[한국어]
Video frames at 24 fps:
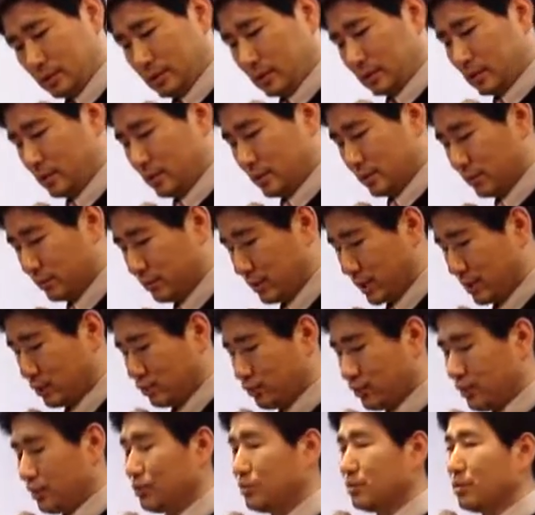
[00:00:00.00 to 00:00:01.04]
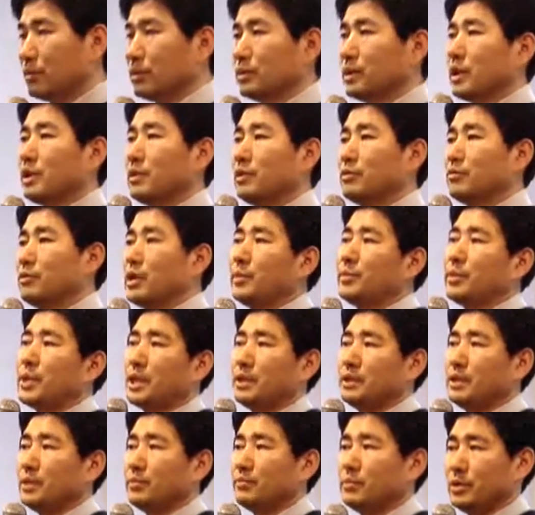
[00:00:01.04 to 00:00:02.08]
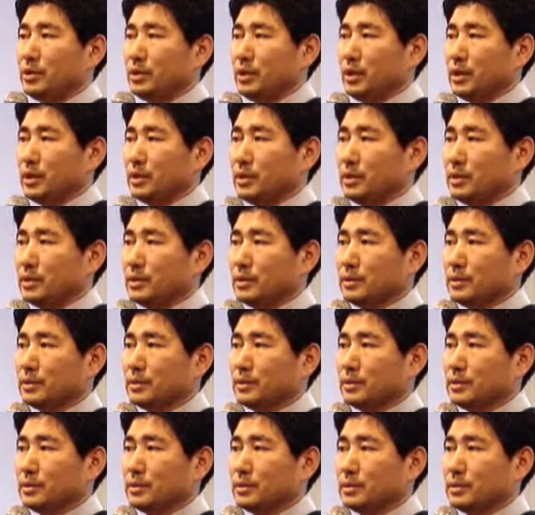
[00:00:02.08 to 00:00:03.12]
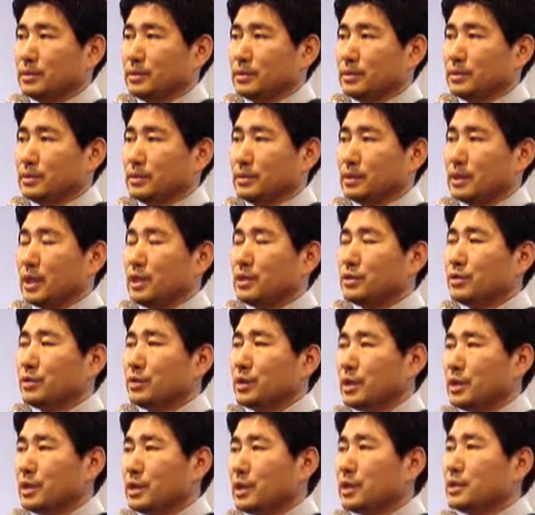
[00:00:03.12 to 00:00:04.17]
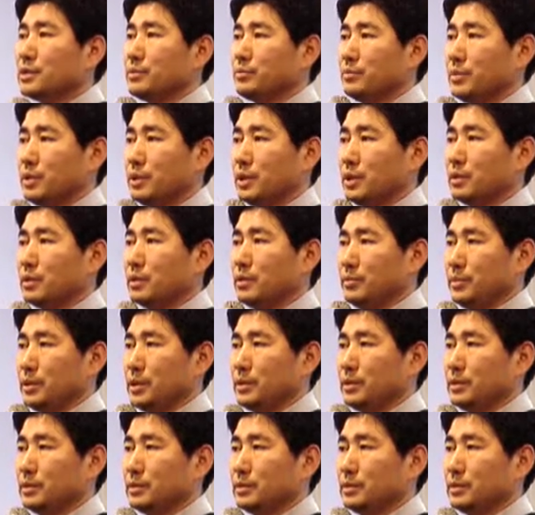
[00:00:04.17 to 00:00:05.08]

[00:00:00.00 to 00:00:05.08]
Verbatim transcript: 그래서 우리가 주인 노릇 하려고 하면 안 됩니다. 가정이 깨집니다. 그러면